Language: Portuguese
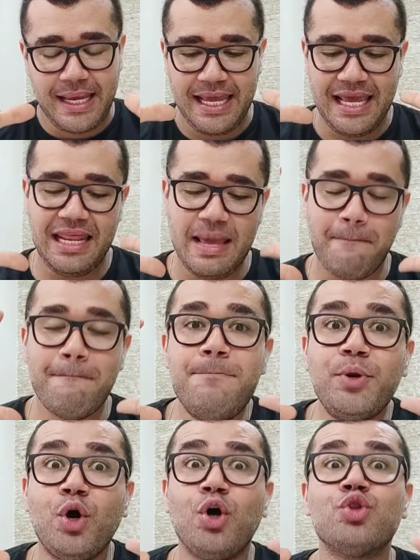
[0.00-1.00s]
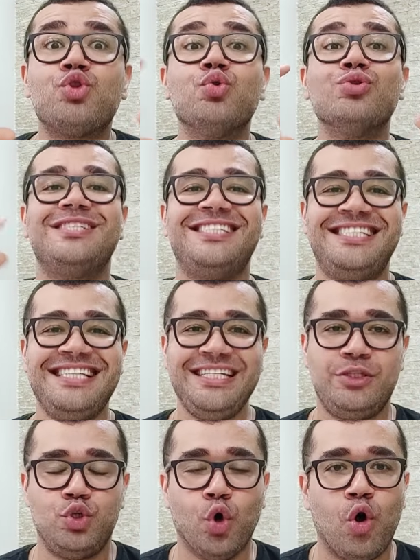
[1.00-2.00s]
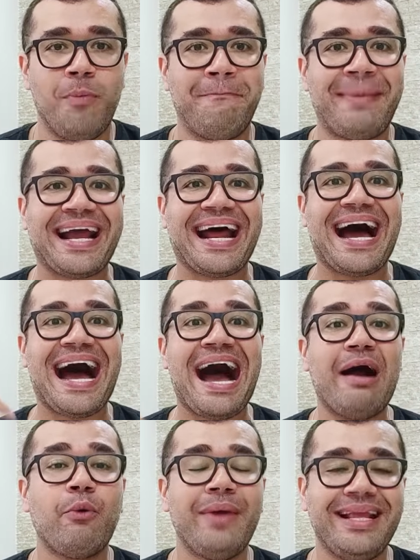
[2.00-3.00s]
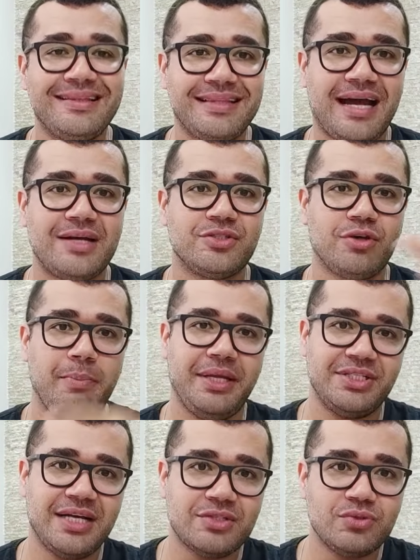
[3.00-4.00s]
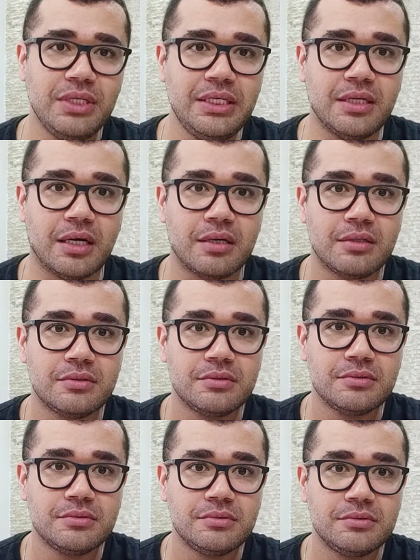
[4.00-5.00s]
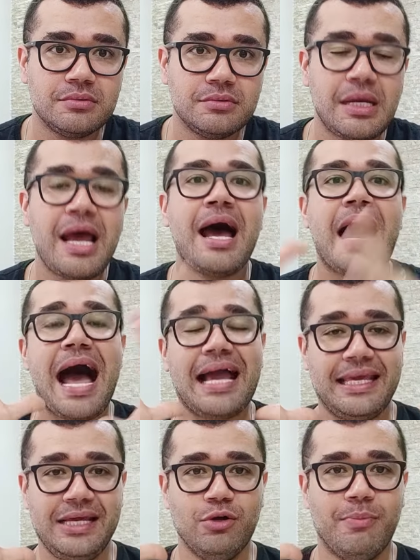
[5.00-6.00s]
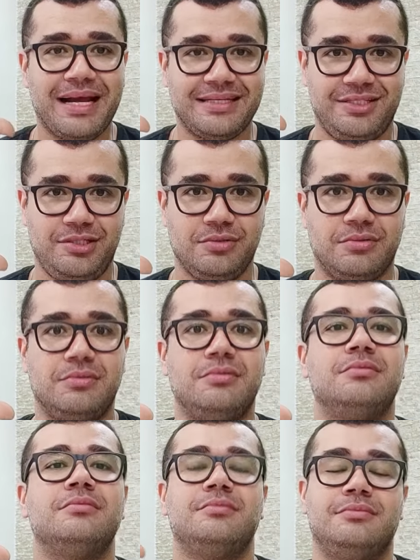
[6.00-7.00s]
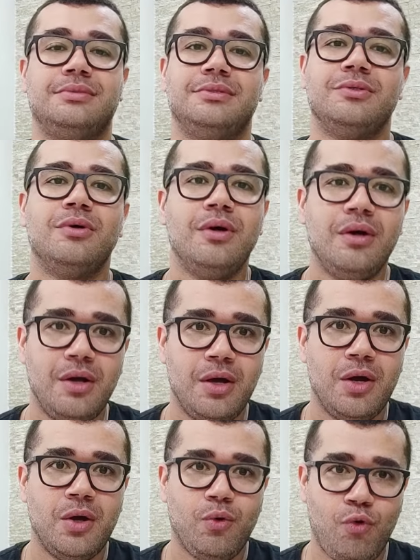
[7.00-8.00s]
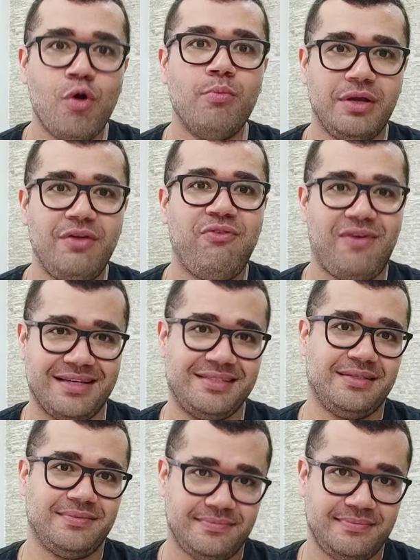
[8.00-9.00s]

ele é produzido para aguentar somente gasolina. Aqui no Brasil, como que fazem?